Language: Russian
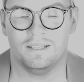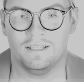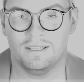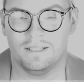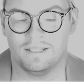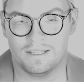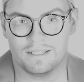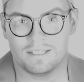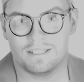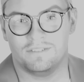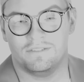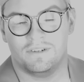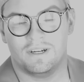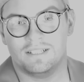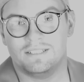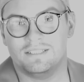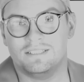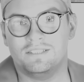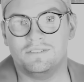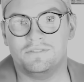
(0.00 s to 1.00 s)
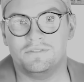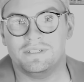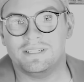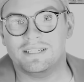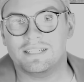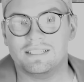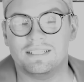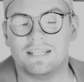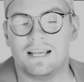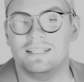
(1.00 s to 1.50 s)
И если вы хотите
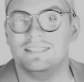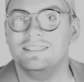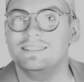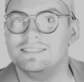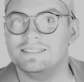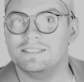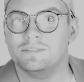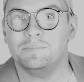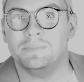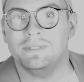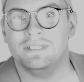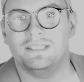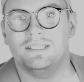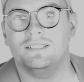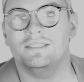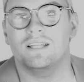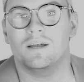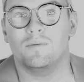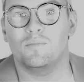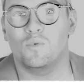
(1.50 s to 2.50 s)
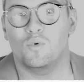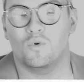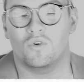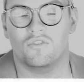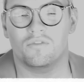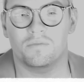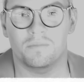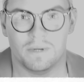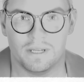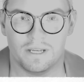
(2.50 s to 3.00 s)
выиграть один из пяти
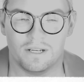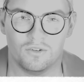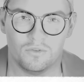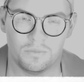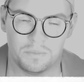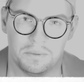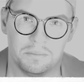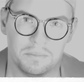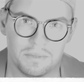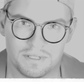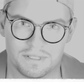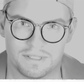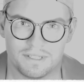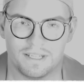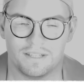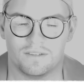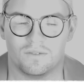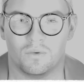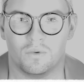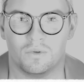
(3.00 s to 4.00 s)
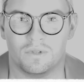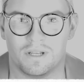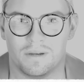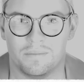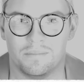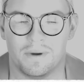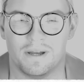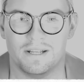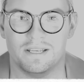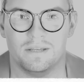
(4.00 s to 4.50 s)
наборов моих любимых средств от
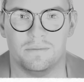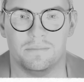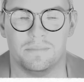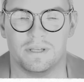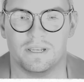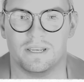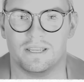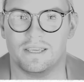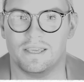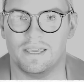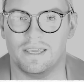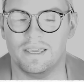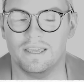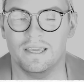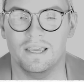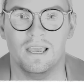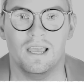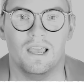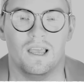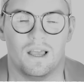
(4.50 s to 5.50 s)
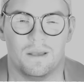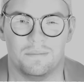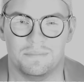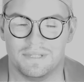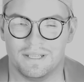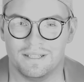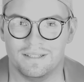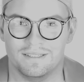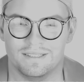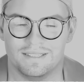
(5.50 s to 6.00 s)
компании Mary Kay,
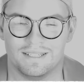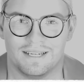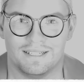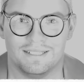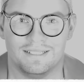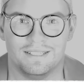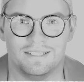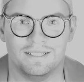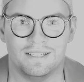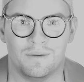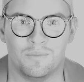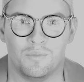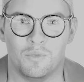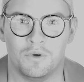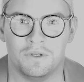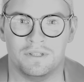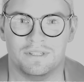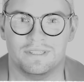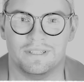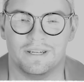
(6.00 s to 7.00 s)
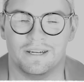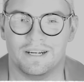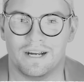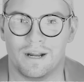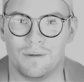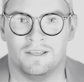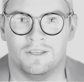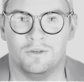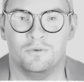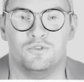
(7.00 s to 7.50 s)
обязательно заходите на мой
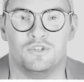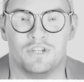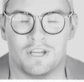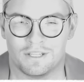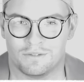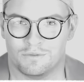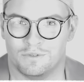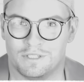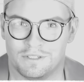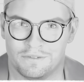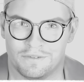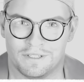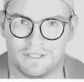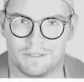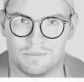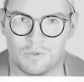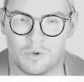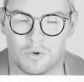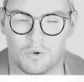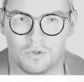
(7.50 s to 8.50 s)
инстаграм и участвуйте в этом